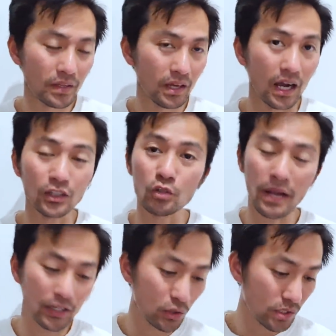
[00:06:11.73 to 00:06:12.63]
ở tiểu
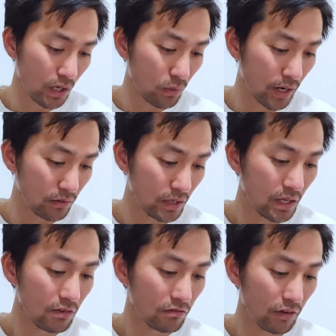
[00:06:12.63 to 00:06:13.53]
bang New South Wales
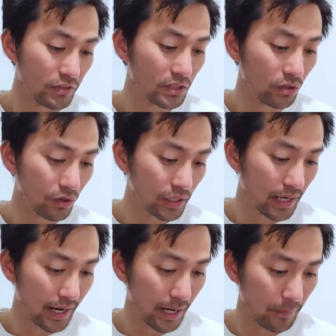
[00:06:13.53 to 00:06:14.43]
và Victoria